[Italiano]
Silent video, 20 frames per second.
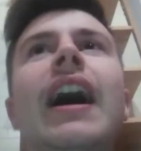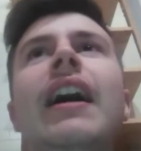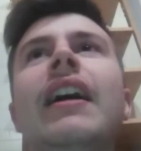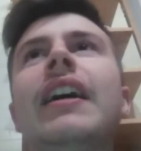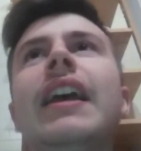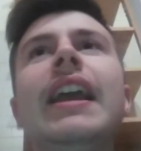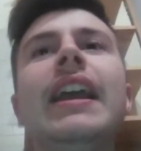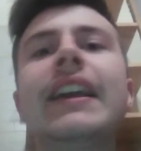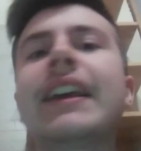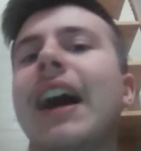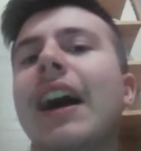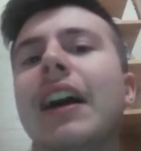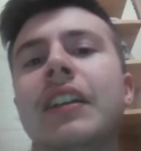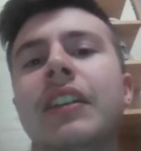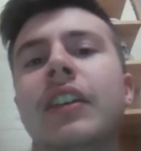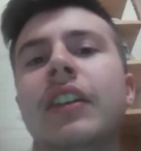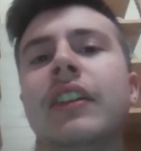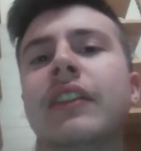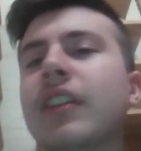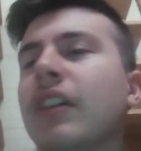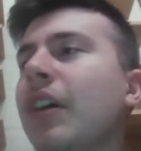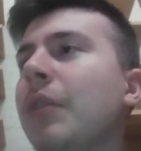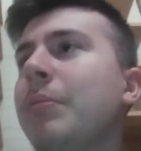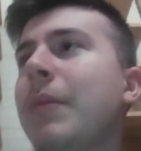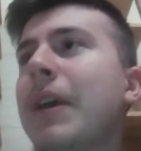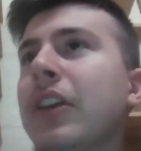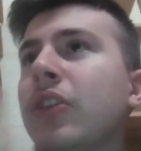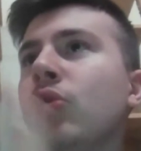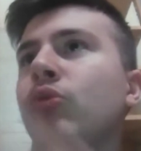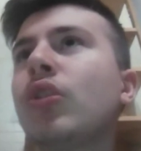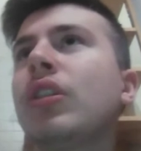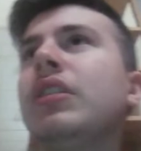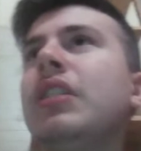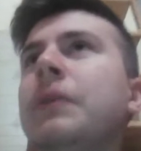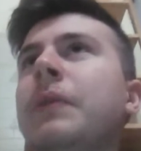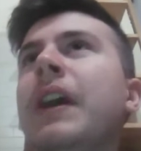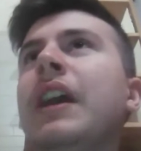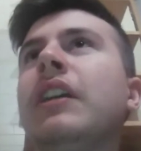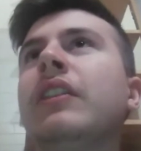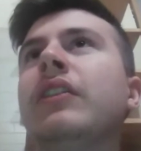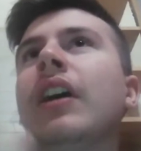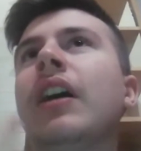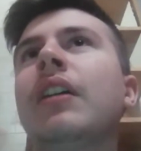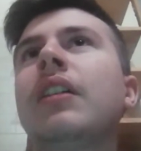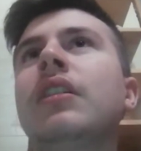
e il Cagliari stava ben chiuso in difesa.